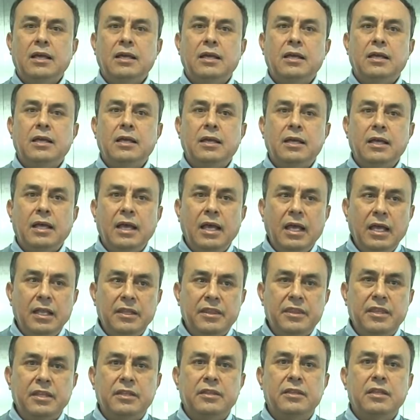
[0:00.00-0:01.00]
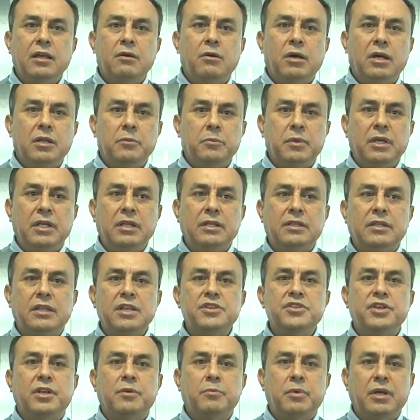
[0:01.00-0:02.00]
آه، أحدثت نوعا ما
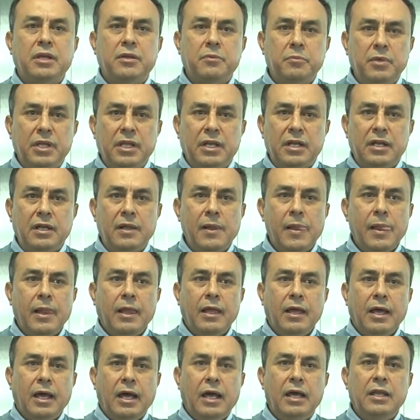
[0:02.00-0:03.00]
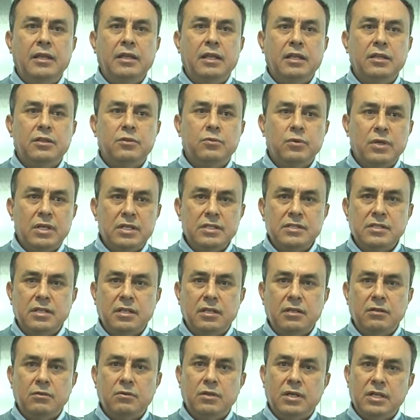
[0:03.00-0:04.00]
تجربة كبيرة عنا
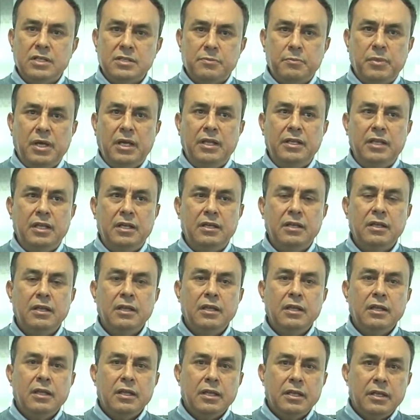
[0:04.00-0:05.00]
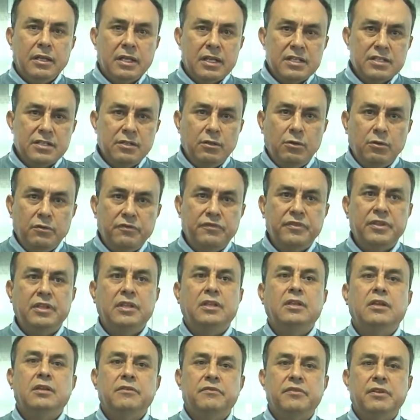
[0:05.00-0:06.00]
التوانسة وأصبحنا نصنع
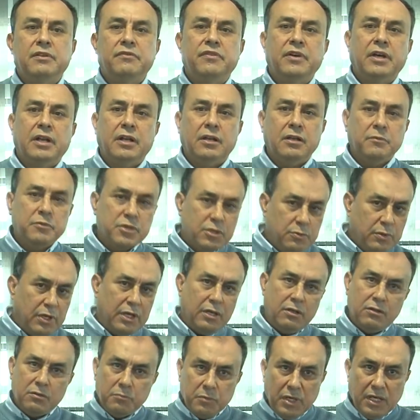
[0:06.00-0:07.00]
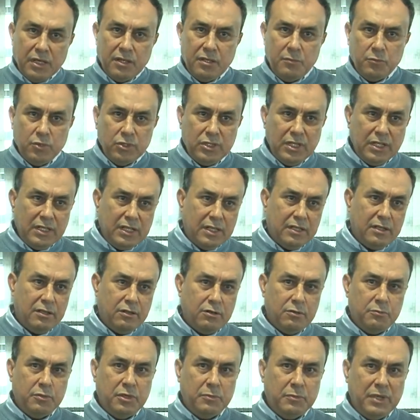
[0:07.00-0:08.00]
في في الفارق باش نوريكم بعض الموديلات
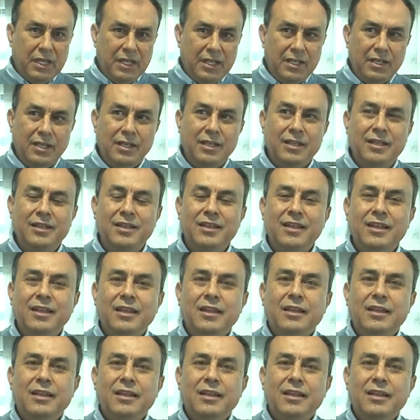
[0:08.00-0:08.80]
لربما اللي